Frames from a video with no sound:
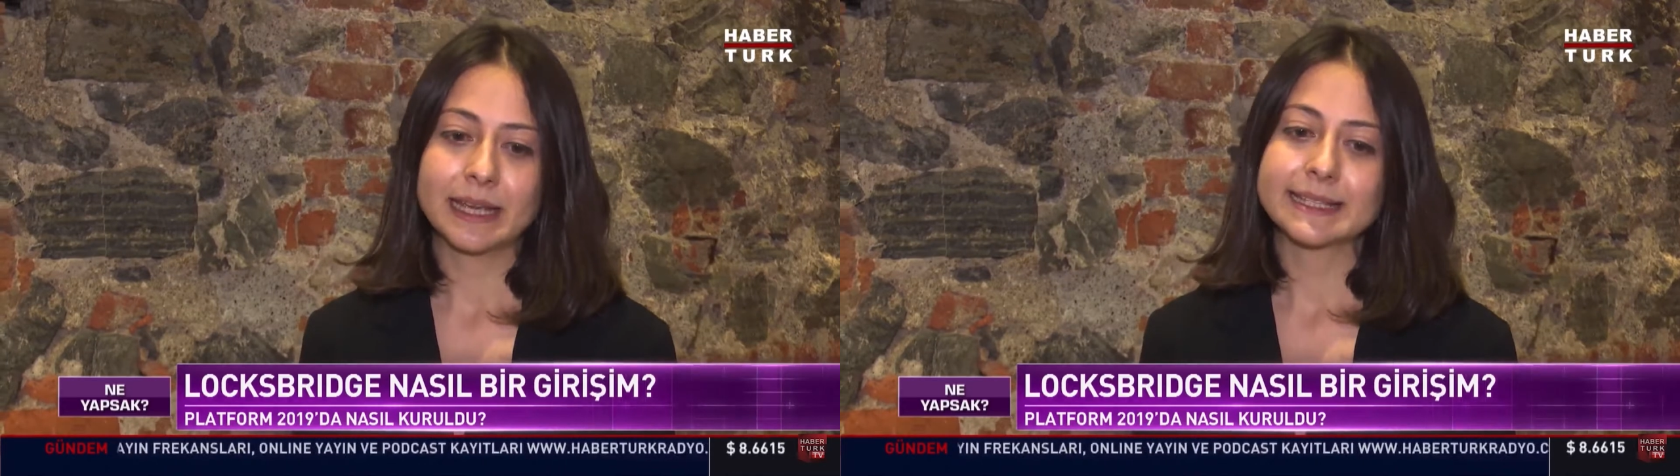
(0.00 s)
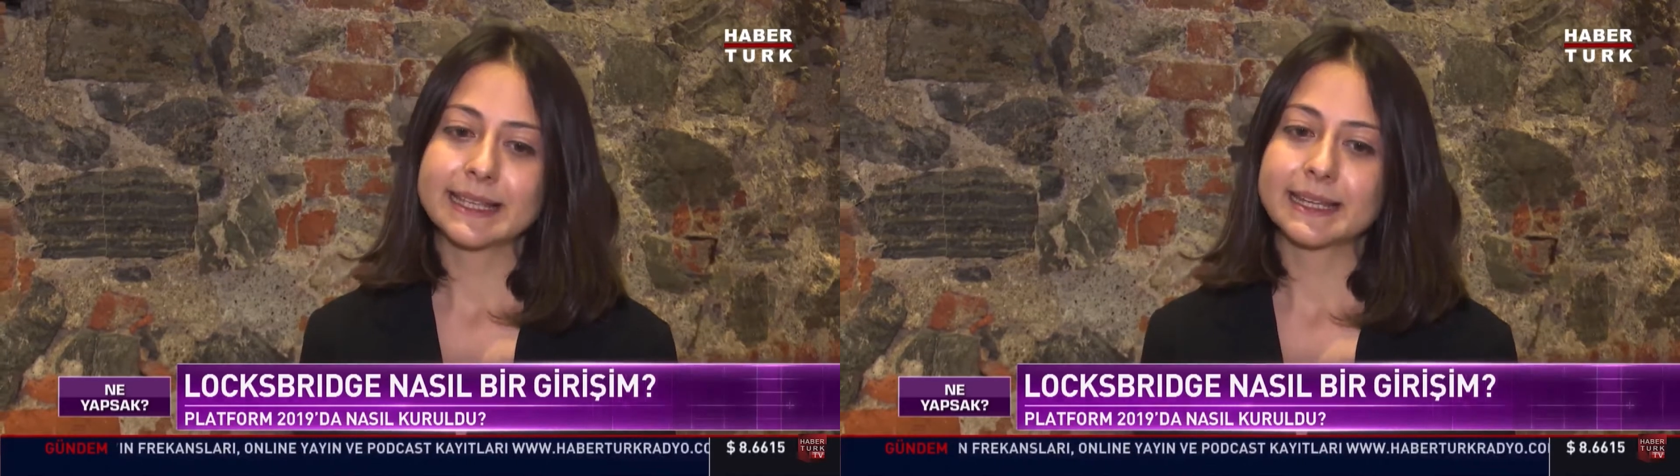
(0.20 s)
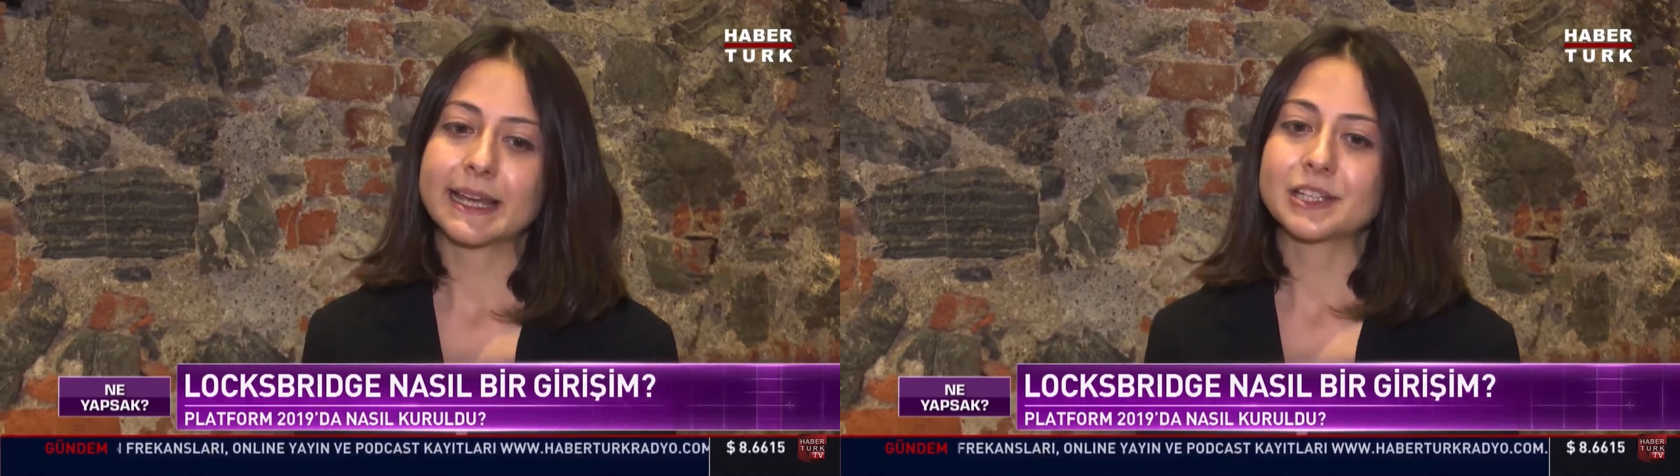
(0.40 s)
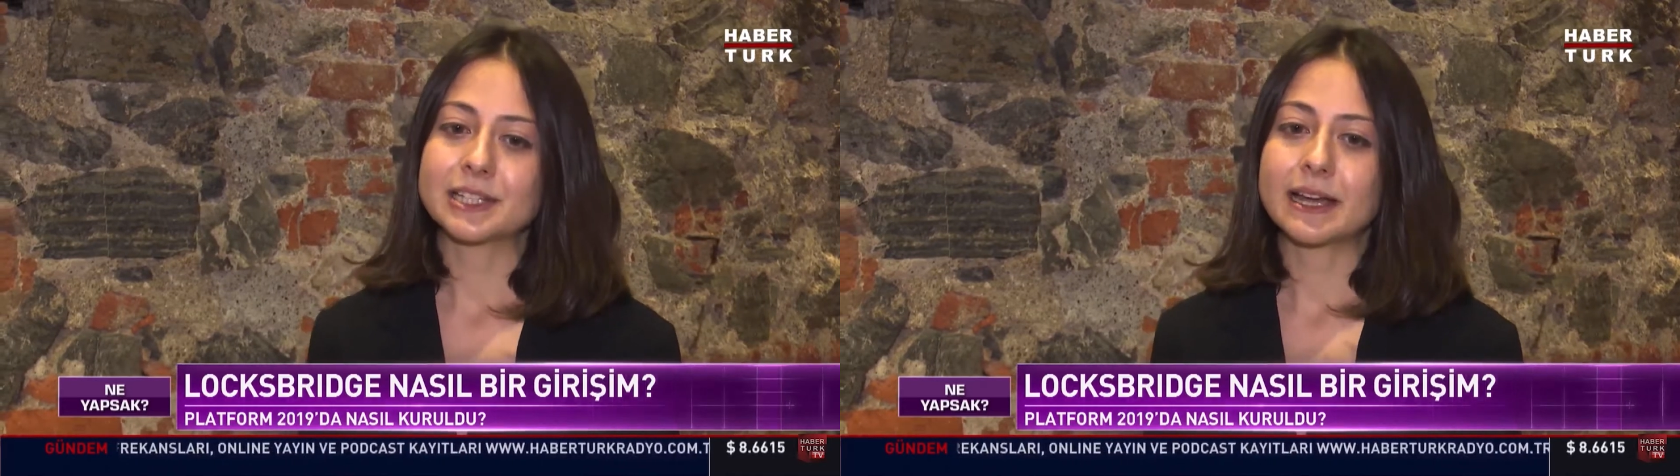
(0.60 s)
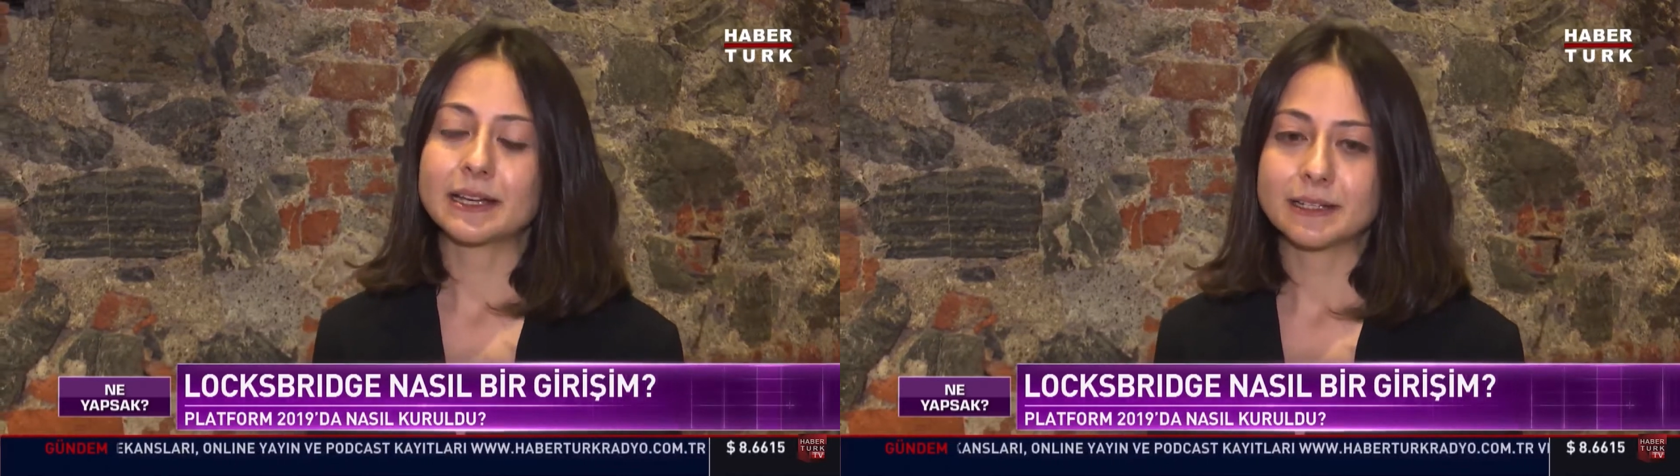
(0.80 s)

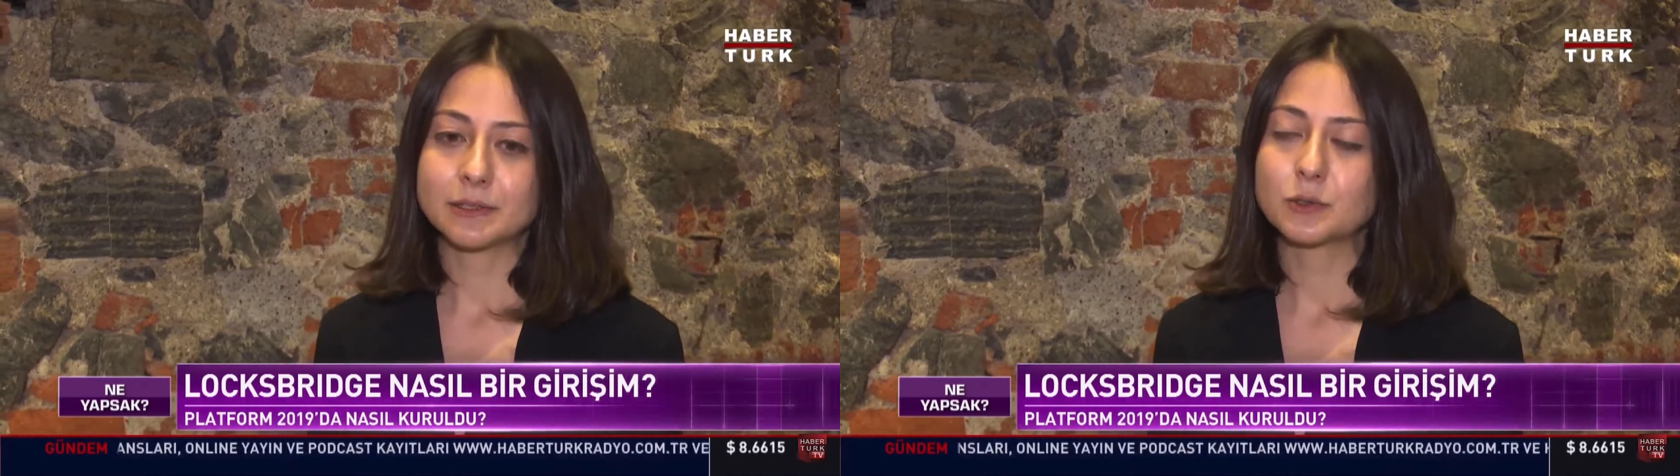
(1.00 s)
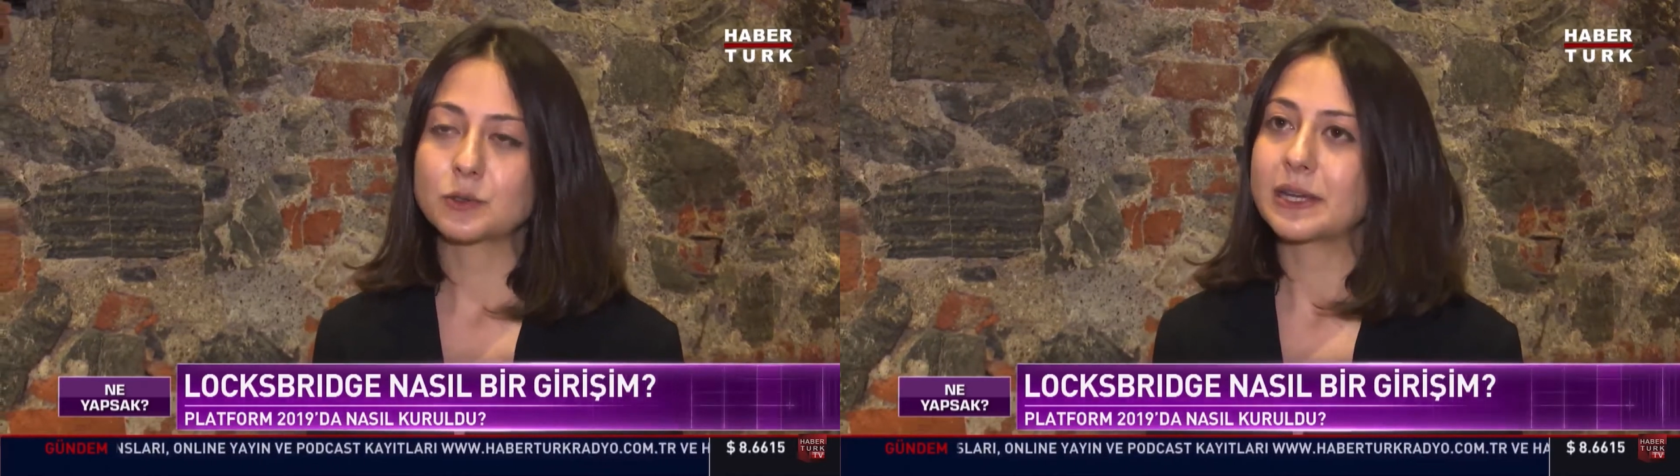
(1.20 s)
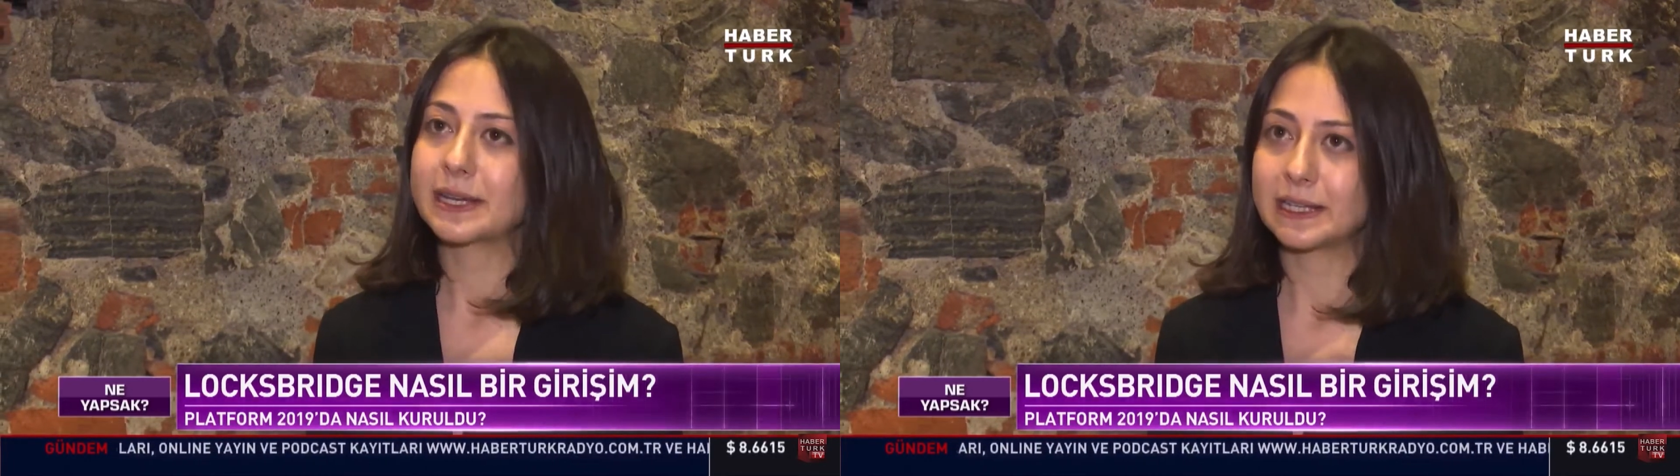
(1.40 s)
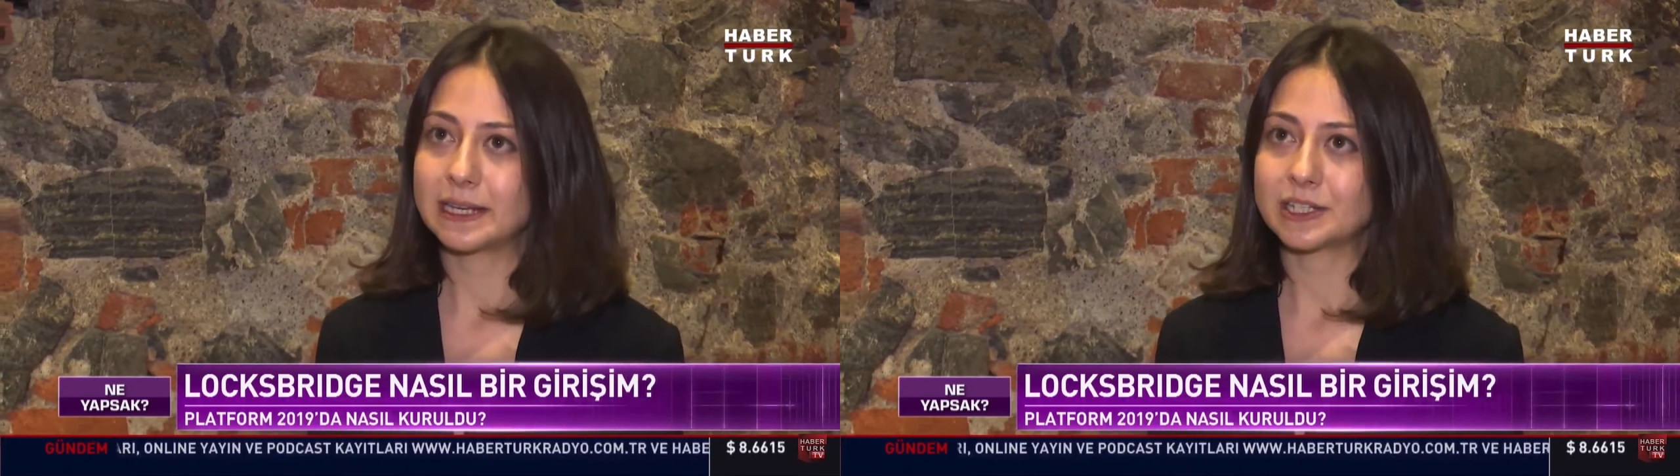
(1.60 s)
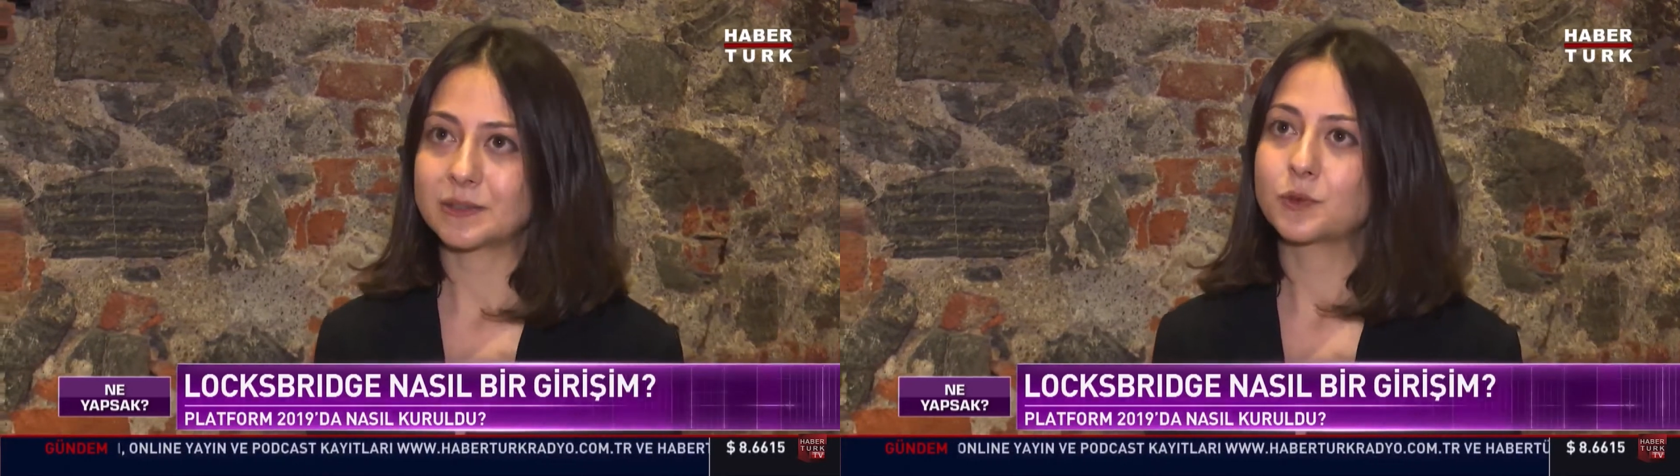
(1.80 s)
sanatçılarla sürekli
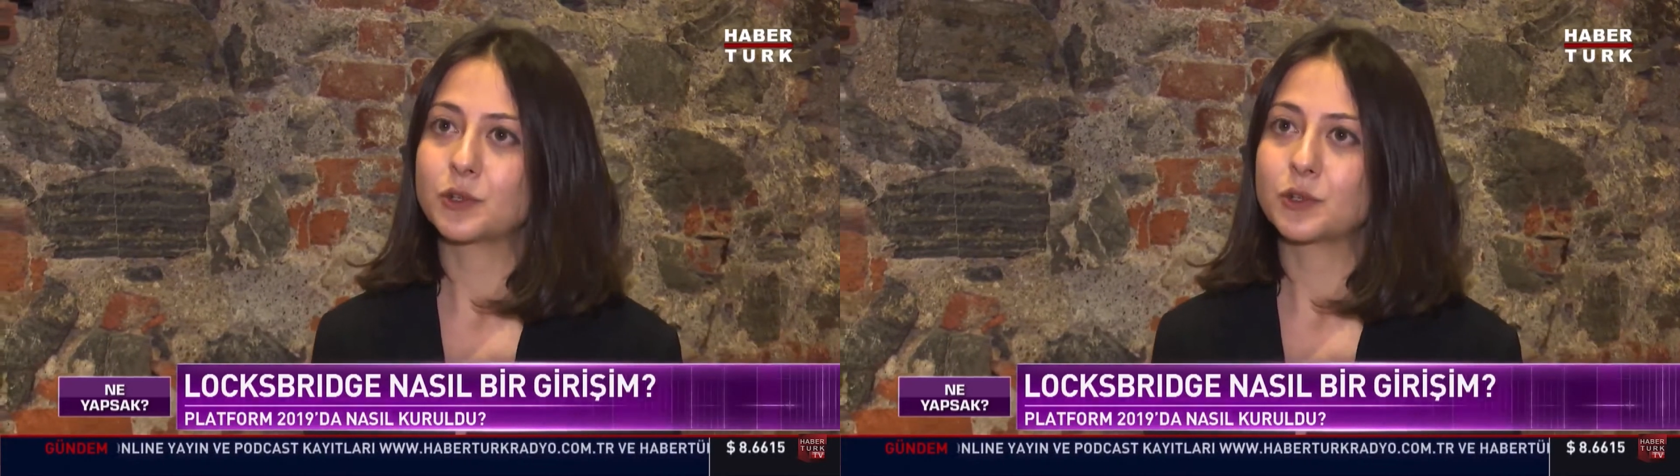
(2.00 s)
iletişim